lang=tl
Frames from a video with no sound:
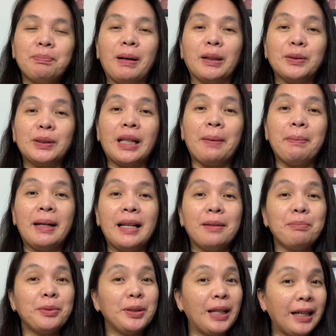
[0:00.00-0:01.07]
Pag-usapan lang
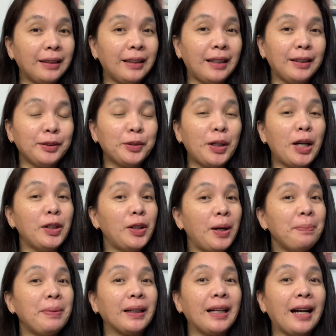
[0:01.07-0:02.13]
po natin kung ano ang
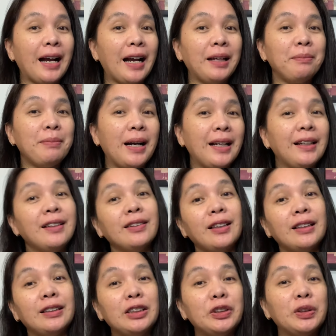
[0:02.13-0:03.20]
pagkakaiba ng
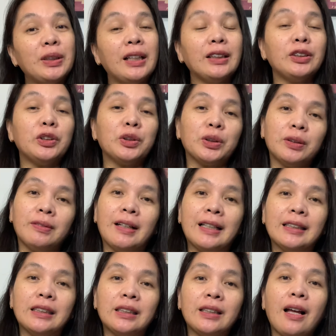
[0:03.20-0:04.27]
traditional
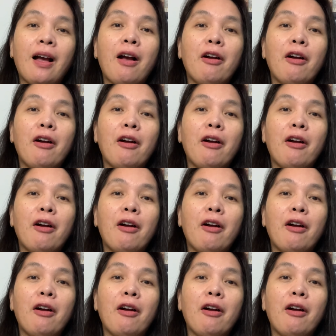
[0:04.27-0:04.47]
insurance